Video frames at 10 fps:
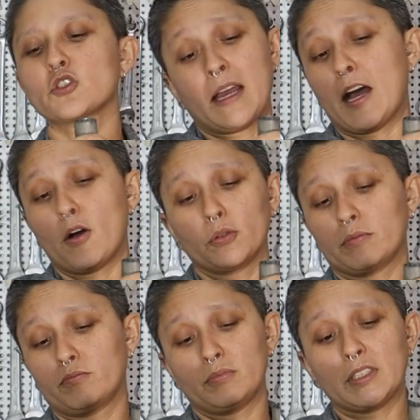
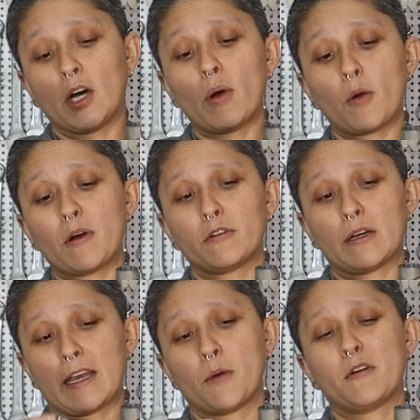Real, não é uma
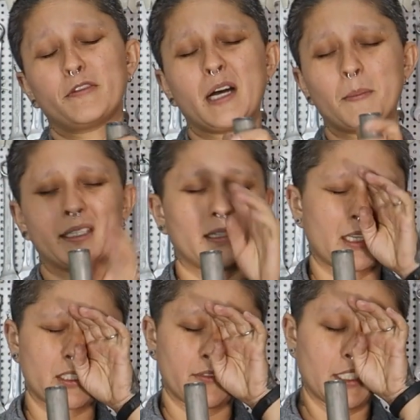é uma ferramenta que
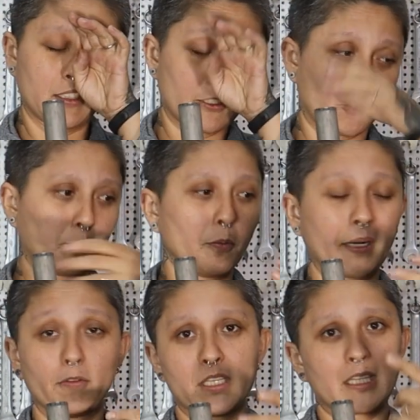às vezes, tipo,
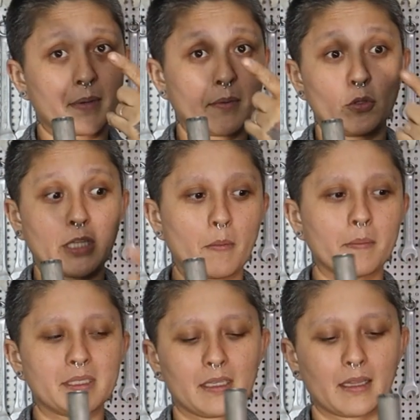para você tá para montar uma
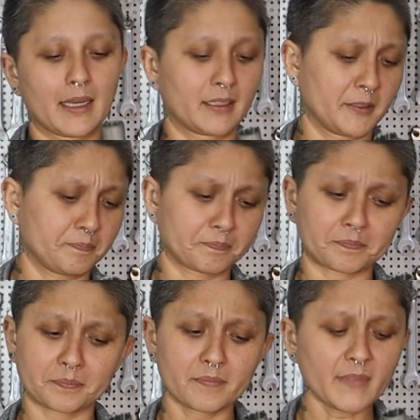bicicleta,
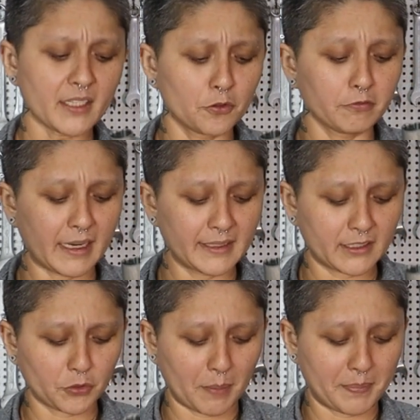não vale
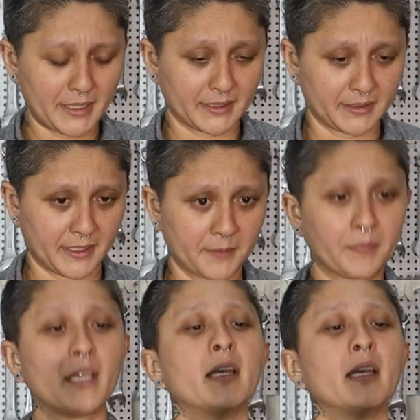tanto a pena, né?